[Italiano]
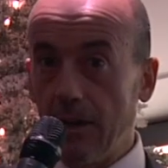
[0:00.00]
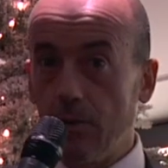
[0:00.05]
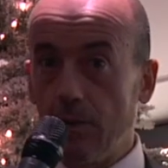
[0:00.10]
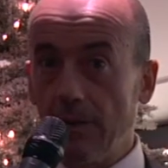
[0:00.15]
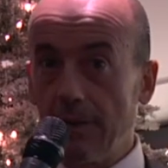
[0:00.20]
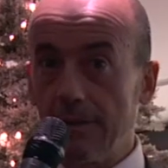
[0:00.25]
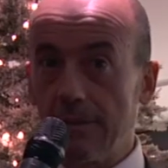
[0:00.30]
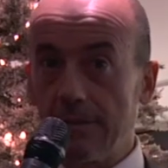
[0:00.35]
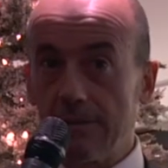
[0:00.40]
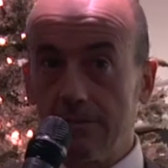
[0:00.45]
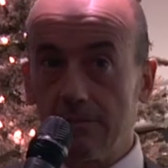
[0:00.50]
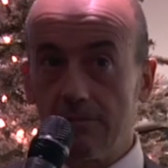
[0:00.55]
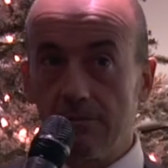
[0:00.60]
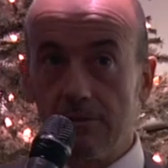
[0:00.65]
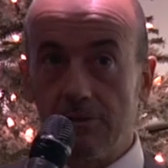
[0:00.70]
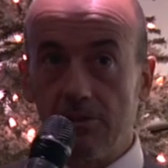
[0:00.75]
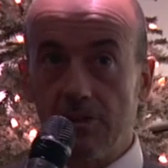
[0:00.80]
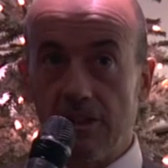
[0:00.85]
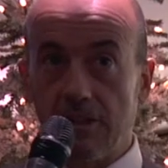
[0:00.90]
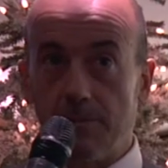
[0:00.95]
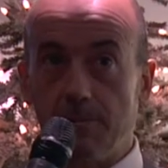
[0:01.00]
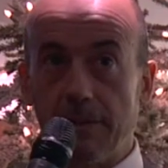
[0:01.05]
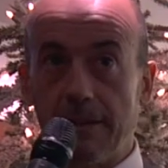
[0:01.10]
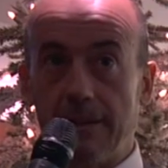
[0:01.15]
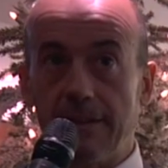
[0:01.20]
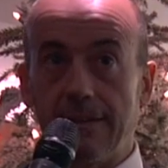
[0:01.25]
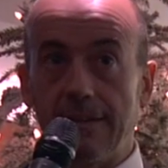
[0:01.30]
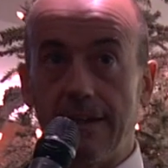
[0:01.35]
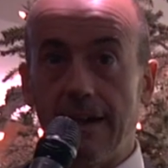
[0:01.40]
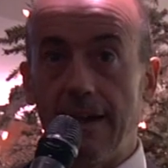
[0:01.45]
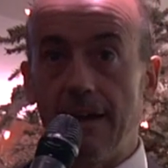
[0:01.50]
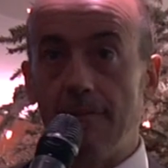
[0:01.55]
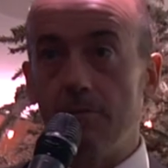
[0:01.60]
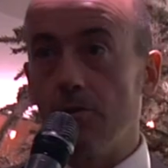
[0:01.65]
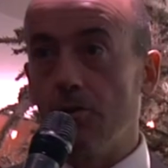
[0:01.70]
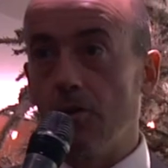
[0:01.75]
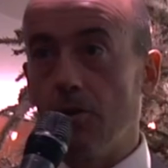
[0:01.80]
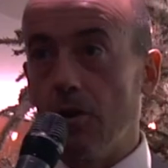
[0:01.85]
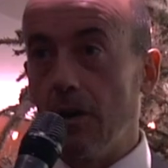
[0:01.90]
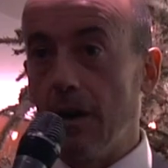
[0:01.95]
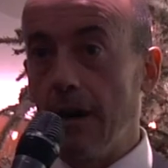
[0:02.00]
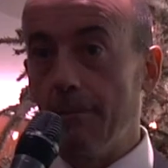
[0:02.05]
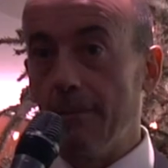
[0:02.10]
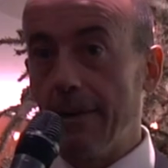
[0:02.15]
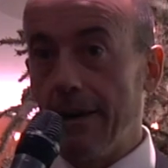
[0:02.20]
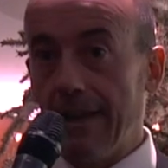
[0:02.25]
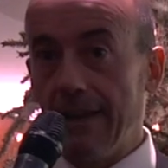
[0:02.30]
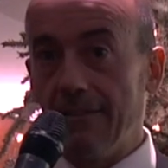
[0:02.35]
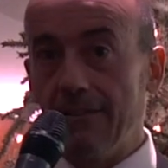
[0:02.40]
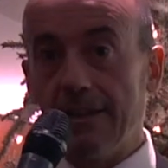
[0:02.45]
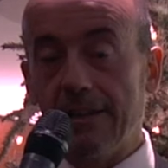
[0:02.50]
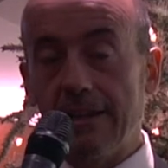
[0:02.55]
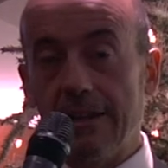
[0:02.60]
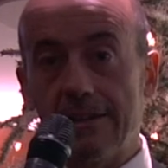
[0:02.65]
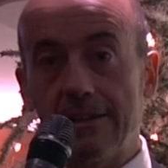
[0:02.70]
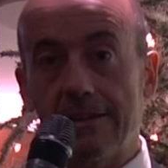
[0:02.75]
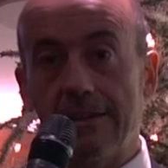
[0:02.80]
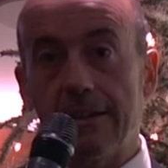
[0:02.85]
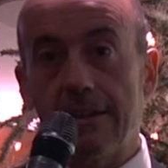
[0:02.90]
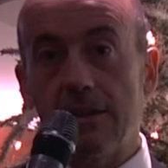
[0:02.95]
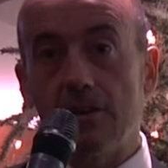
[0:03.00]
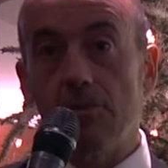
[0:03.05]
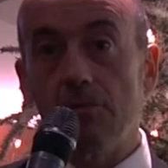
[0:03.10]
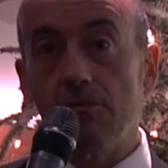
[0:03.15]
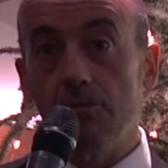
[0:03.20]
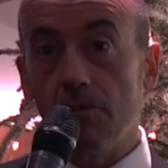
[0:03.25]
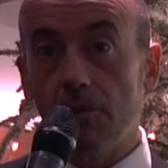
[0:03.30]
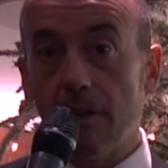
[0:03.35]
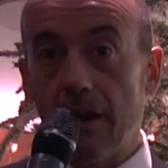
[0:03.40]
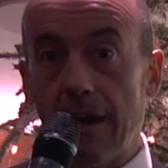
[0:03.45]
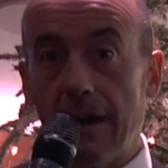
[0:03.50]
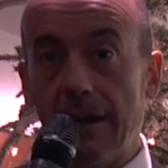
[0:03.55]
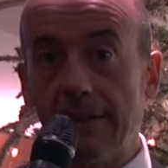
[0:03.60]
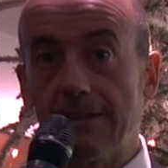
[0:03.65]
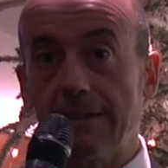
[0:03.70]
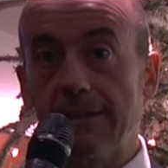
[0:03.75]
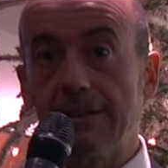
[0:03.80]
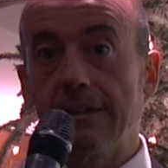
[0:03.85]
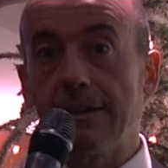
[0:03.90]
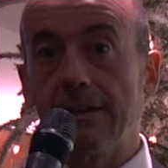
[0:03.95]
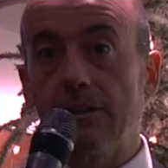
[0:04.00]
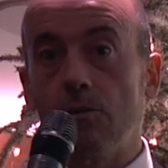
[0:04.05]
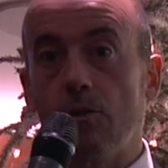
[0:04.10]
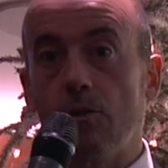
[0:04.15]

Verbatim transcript: e quindi ci aspettiamo a breve di essere convocati dai